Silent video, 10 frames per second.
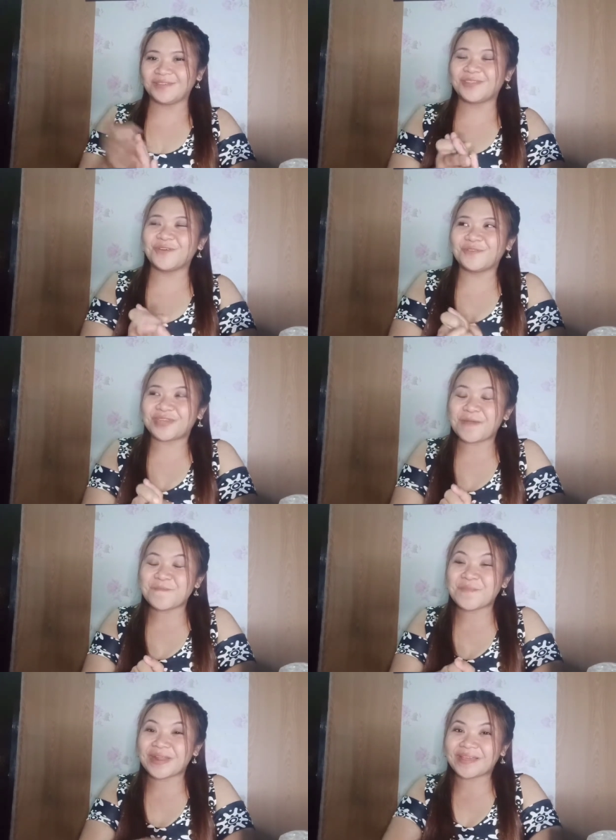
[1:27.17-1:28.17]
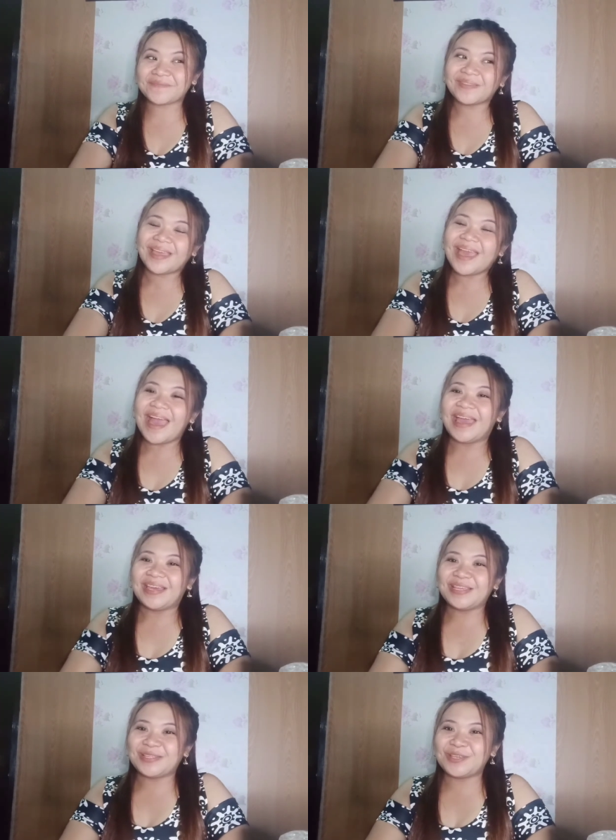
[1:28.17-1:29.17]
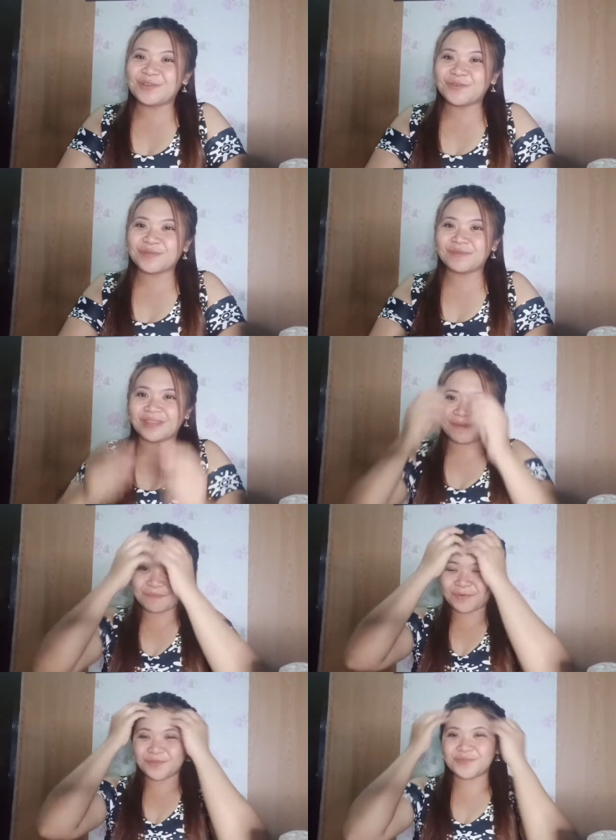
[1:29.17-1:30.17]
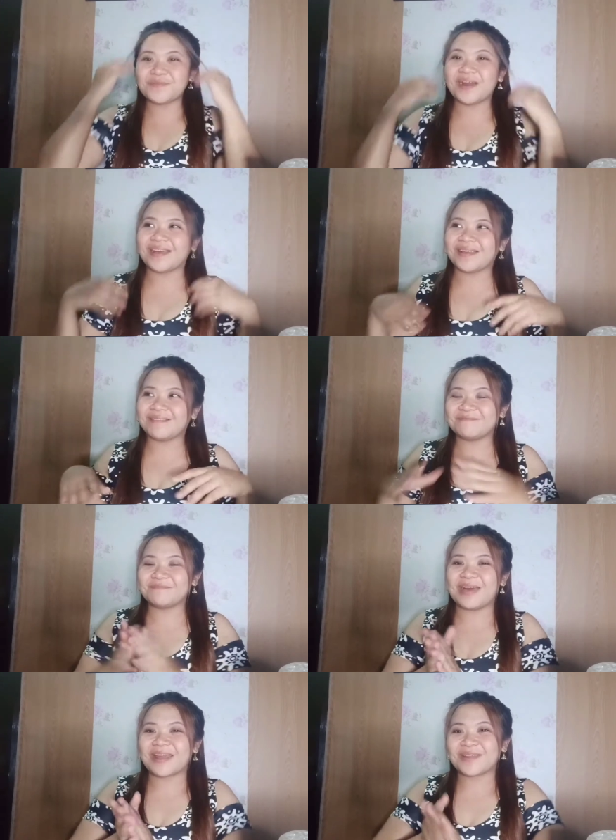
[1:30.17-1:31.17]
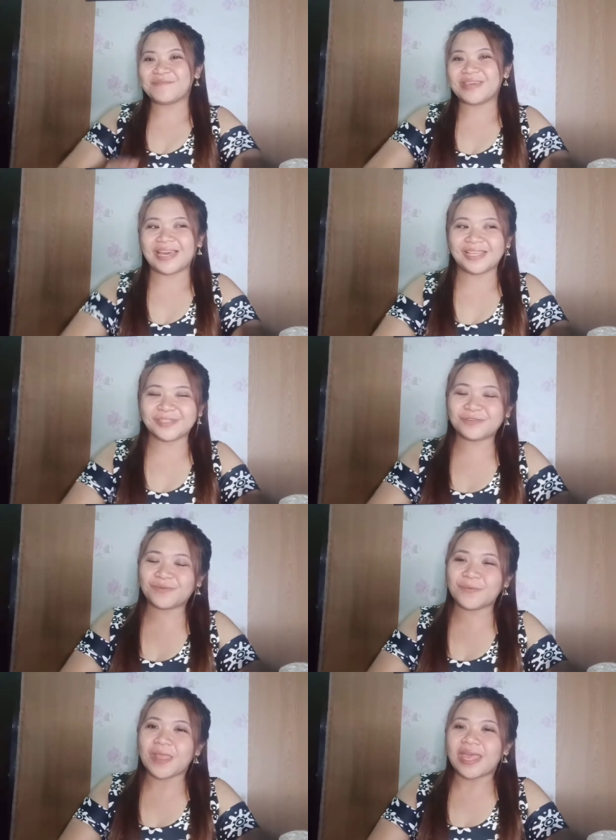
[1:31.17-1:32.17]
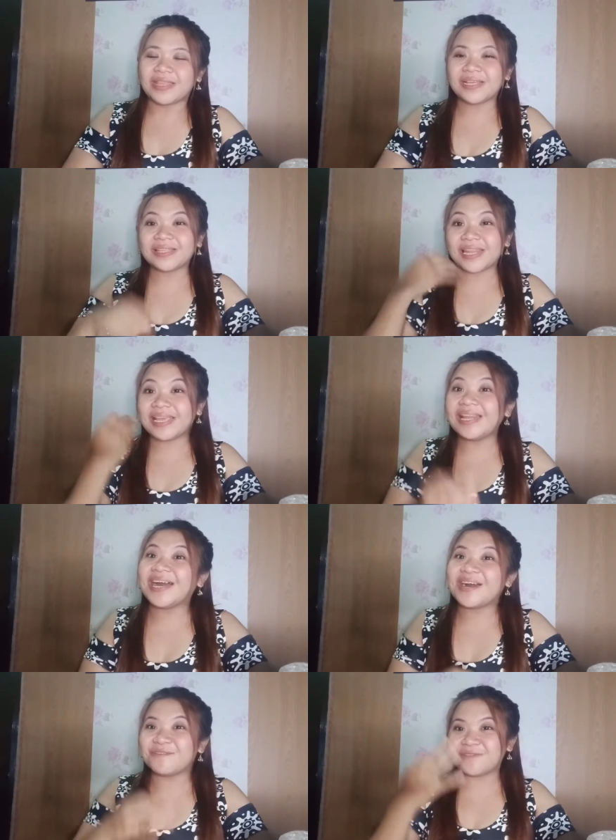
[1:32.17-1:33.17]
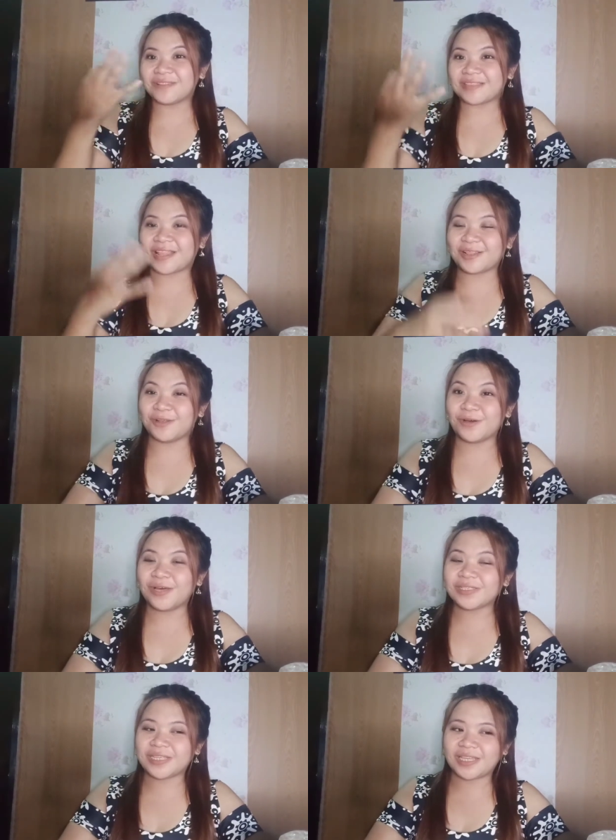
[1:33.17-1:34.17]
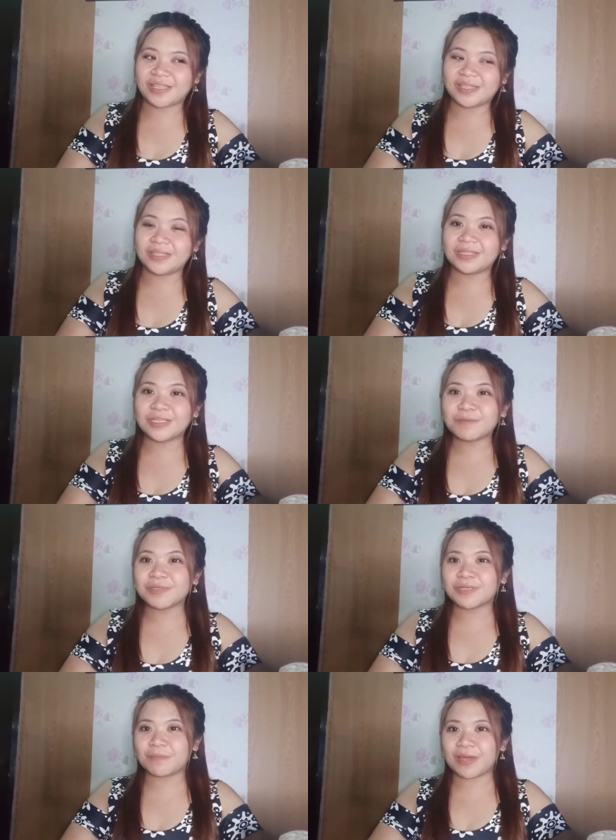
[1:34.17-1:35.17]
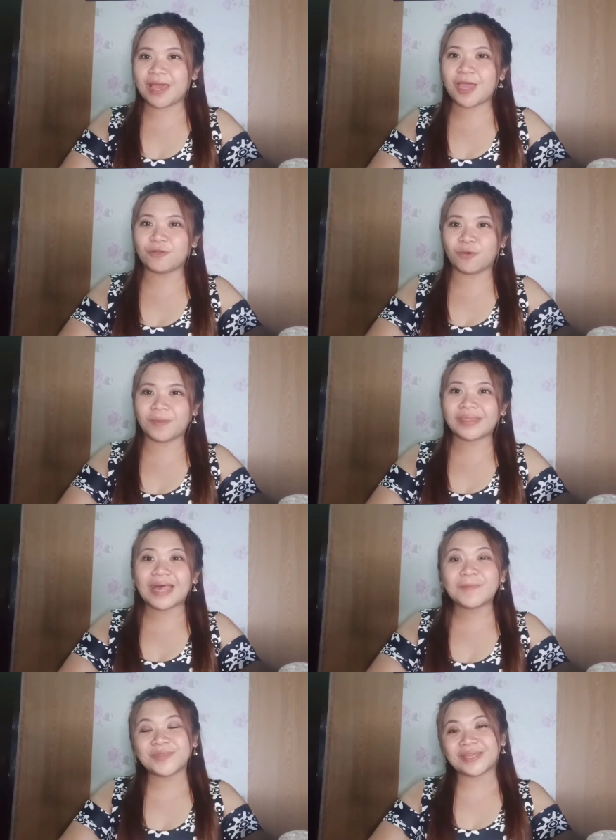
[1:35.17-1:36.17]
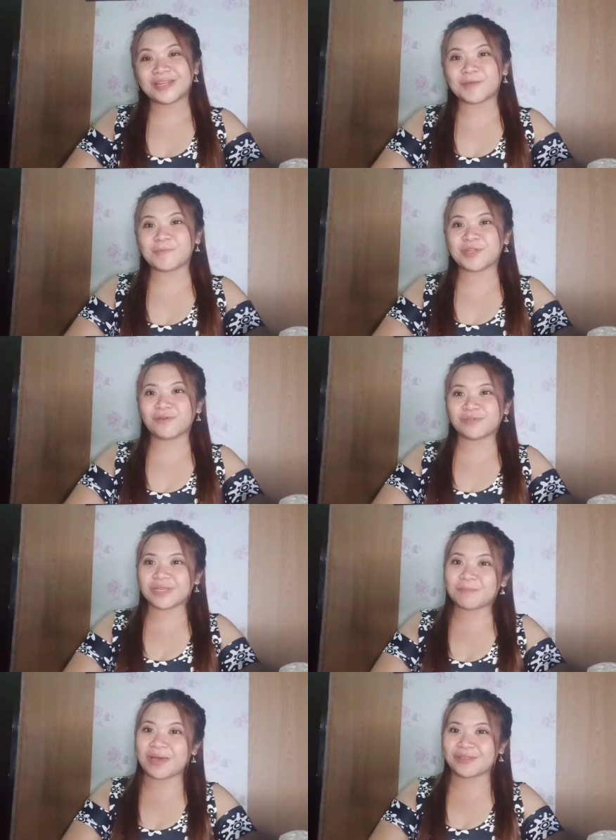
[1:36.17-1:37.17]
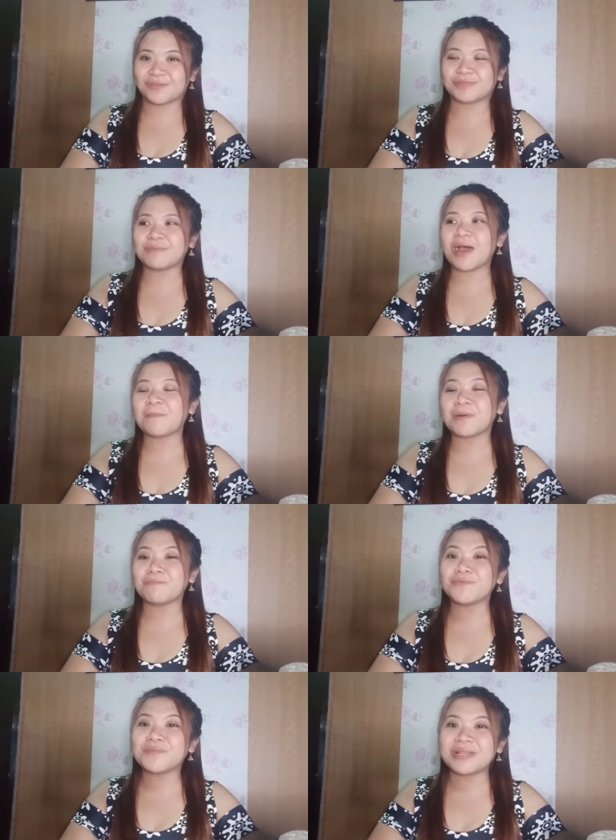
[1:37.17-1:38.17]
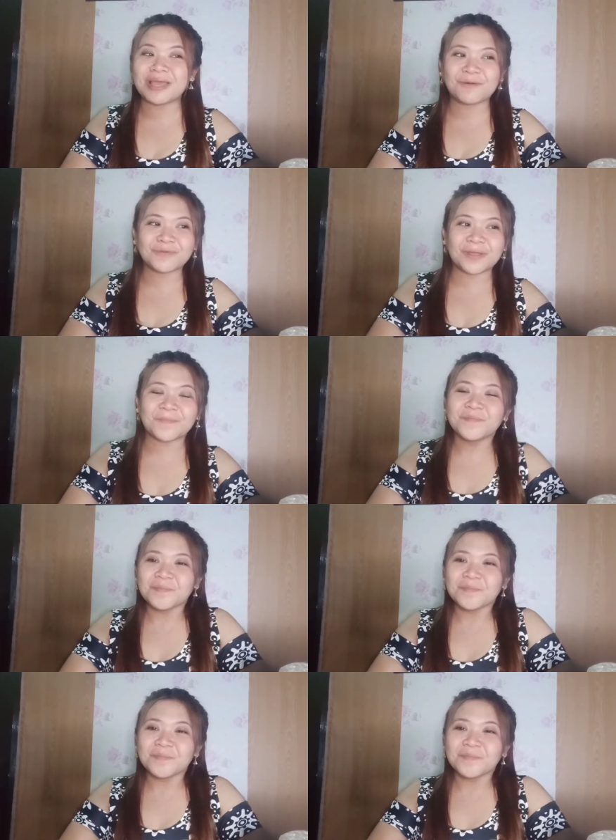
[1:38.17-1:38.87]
So, syempre, hindi ko naman afford yung mga maramihan. So, nagtry lang ako ng tatlo kasi hindi naman sa pag-aano, madami na rin naman ako sapatos. Baka pag bumili ako ng